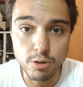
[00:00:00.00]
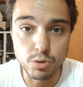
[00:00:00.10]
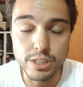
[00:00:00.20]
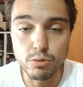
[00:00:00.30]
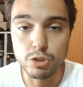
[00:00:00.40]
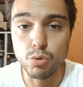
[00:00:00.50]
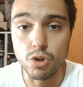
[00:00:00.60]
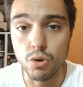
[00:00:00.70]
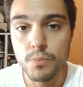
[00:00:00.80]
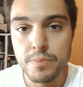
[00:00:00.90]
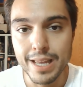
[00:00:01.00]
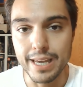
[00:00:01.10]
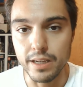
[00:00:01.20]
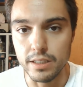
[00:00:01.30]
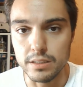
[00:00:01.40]
como tiene un estudio
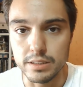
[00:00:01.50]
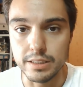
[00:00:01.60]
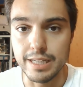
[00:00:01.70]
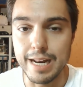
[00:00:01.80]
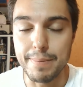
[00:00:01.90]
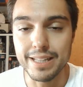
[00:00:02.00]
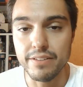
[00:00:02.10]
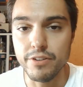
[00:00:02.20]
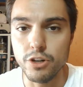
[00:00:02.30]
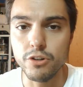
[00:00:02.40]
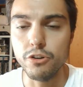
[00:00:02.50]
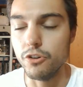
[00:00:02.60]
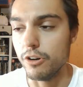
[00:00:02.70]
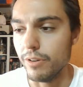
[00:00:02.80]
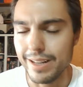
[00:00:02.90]
en la parte inferior, quiero
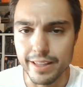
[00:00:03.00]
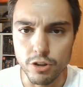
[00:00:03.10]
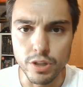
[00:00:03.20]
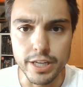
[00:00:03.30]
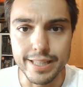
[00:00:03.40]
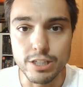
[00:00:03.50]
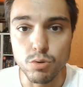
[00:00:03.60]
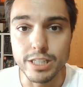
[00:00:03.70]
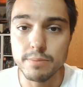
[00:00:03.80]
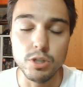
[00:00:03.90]
recordar que dijo, de, su casa,